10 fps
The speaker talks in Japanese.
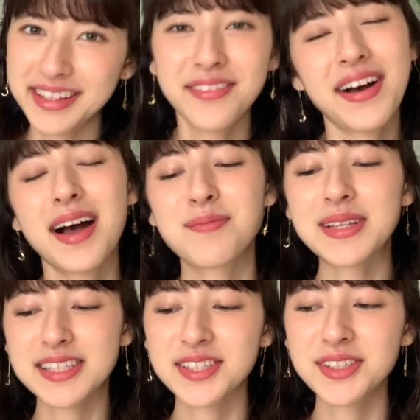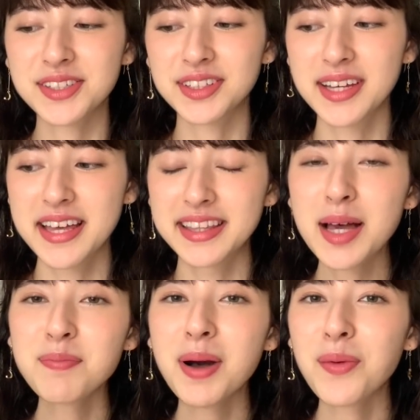ではまず
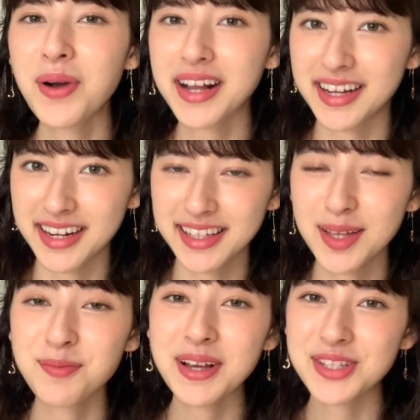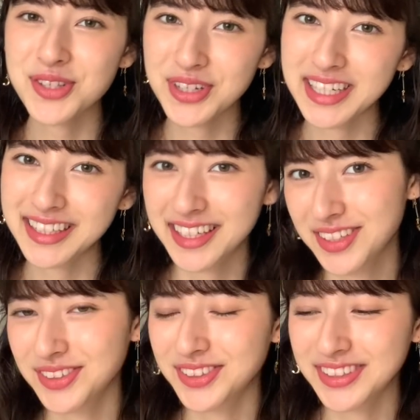ナンバーワンからナンバースリーって
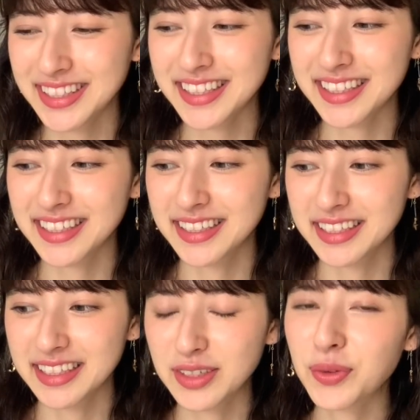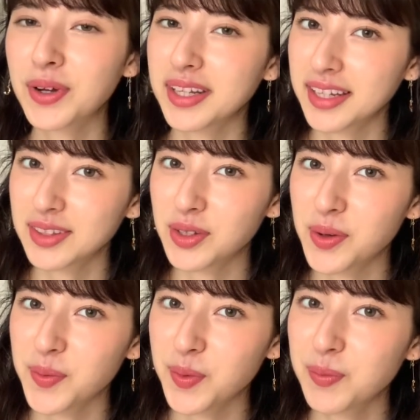いう風にいこうかなって
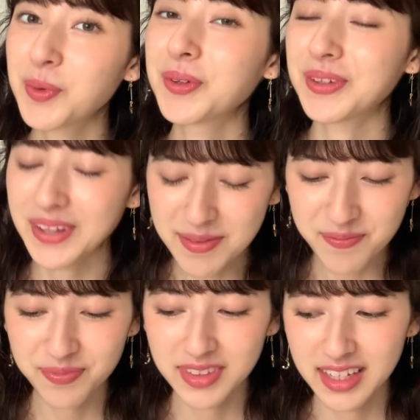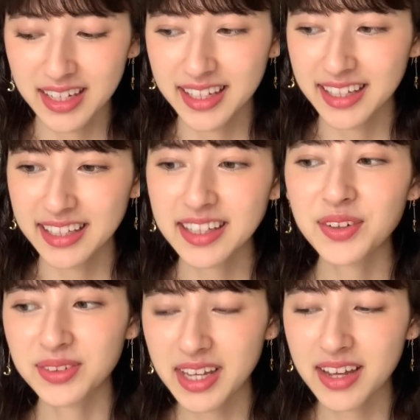思うのねな
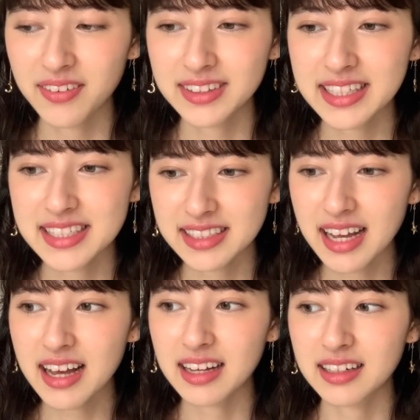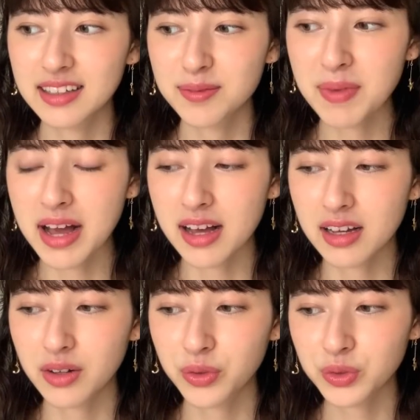ので私がまあ
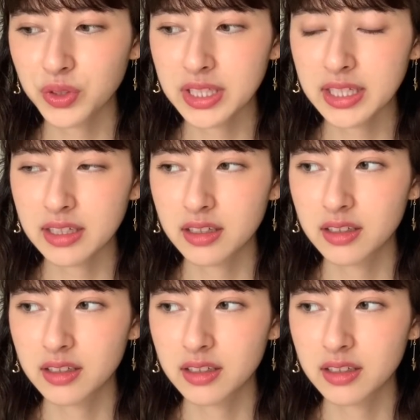本当に